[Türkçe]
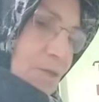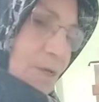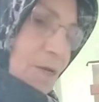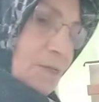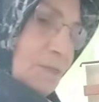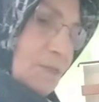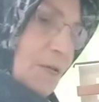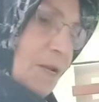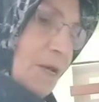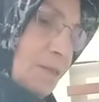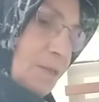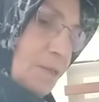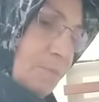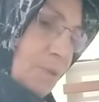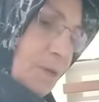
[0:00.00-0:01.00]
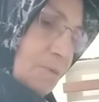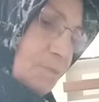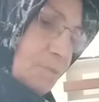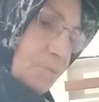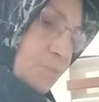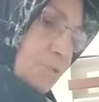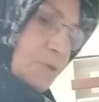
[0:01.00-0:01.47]
Artık Ela dedim ben
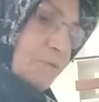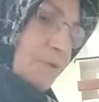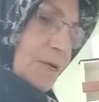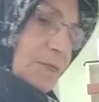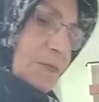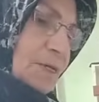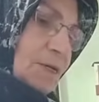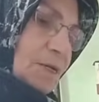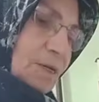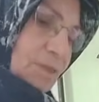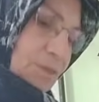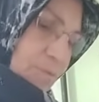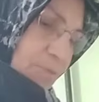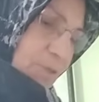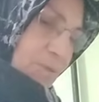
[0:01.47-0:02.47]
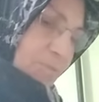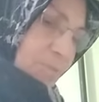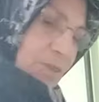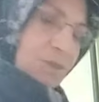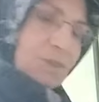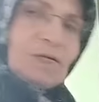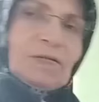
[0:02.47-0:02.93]
bu seferlik de gene kızım dedim
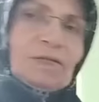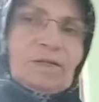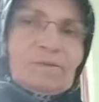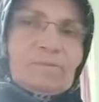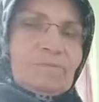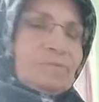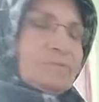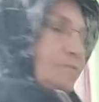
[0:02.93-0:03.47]
ben şey alalım.